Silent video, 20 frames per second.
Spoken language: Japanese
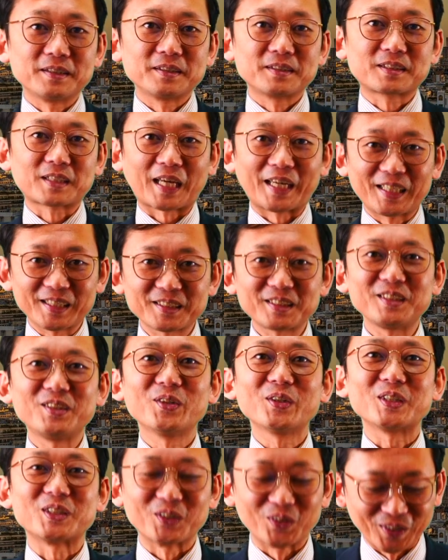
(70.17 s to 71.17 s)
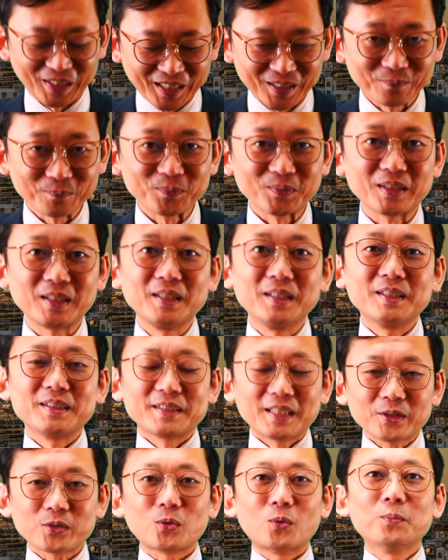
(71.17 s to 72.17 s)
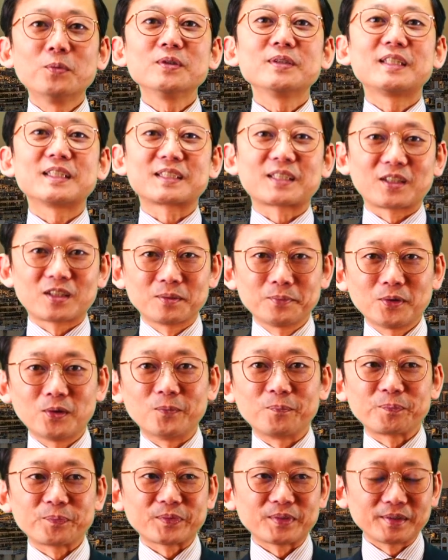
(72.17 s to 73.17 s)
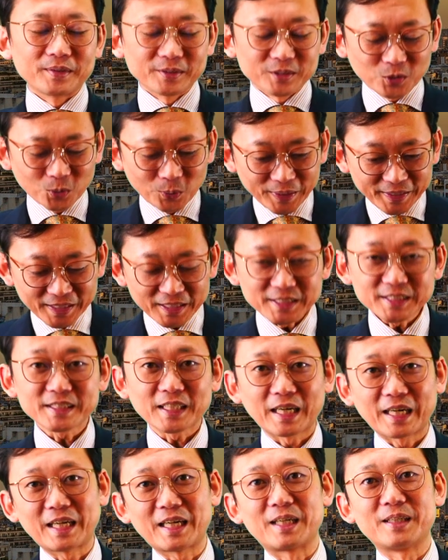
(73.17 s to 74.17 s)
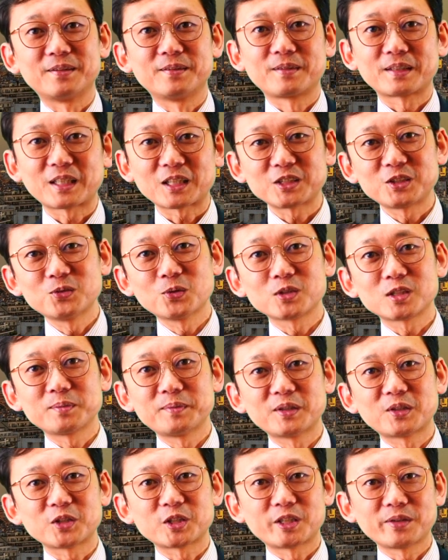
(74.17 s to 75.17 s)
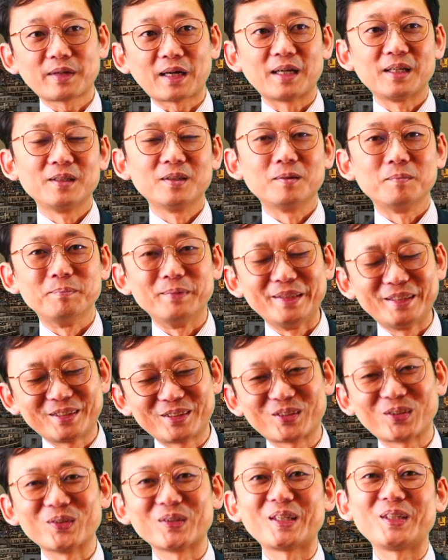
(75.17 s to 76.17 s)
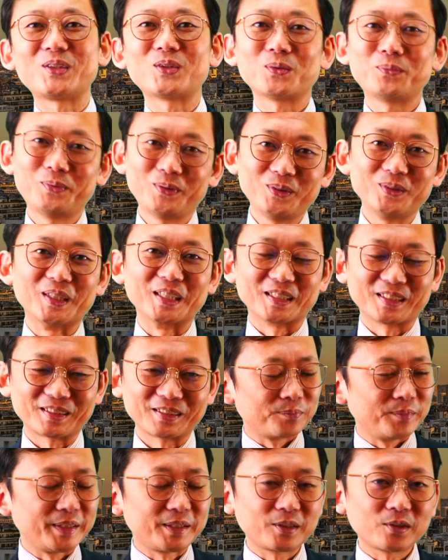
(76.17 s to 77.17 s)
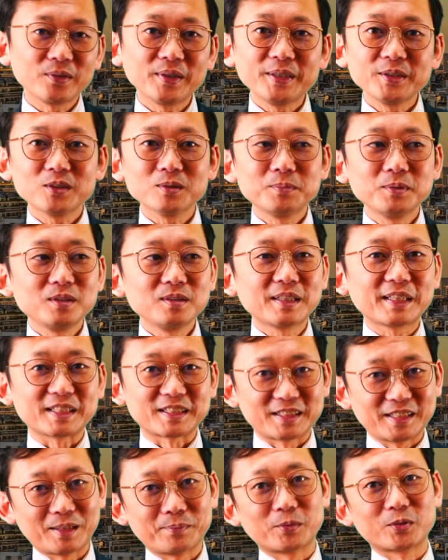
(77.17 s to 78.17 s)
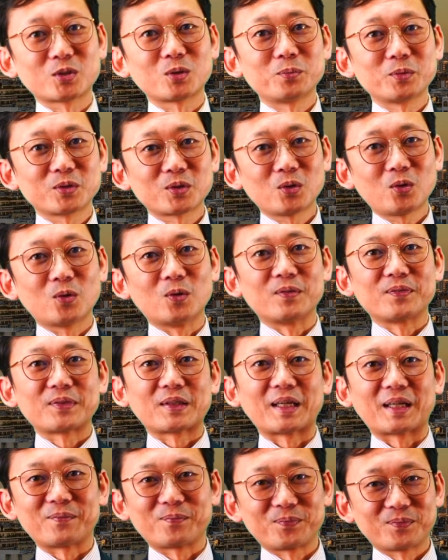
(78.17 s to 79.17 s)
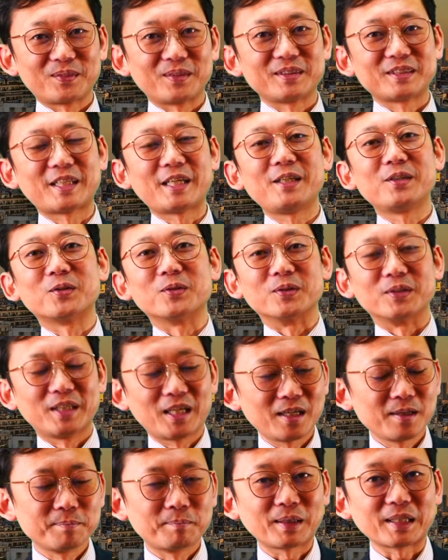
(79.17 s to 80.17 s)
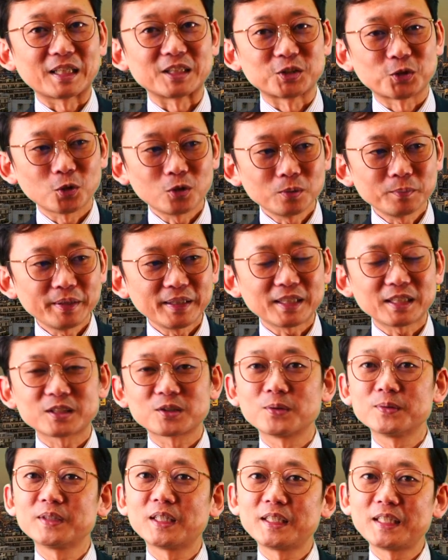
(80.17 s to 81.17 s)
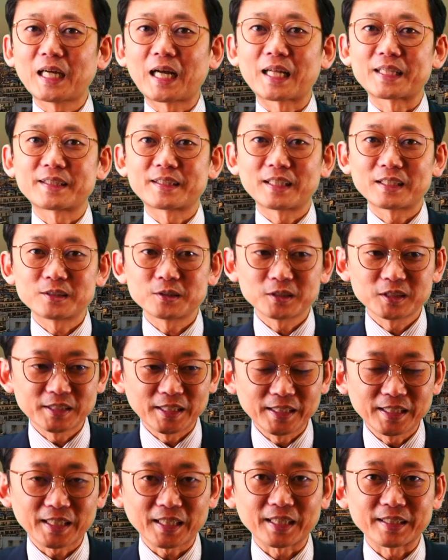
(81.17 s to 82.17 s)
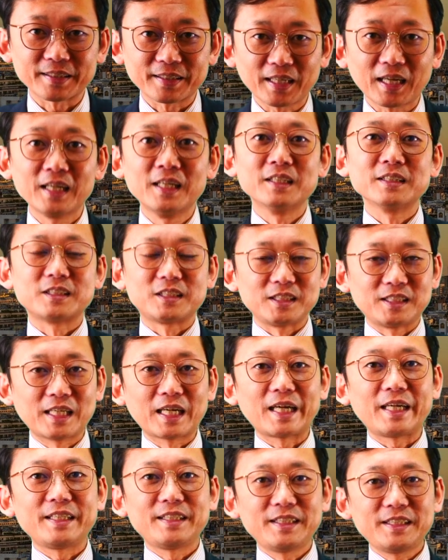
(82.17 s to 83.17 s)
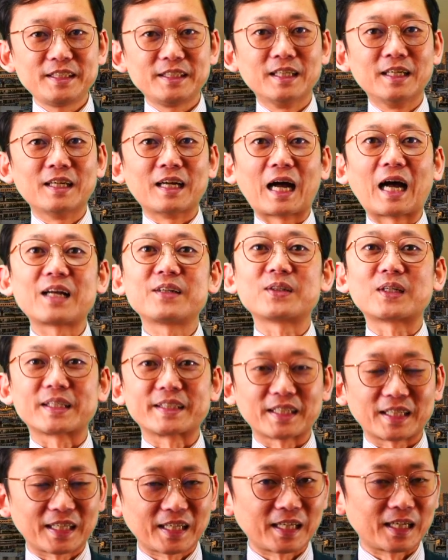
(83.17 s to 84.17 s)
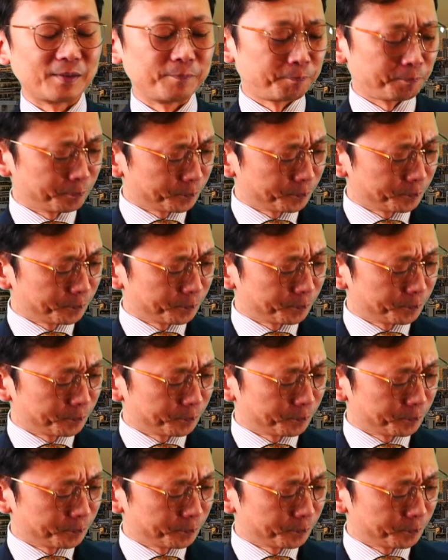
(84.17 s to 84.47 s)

使いやすい色ですよね。だと思うんですけども、それでしたら、私のおすすめとしては、ミッドナイトブルーです。ミッドナイトブルーはですね、もともと西洋のね、まだ照明がそんなに発達していなかった時代にある方が、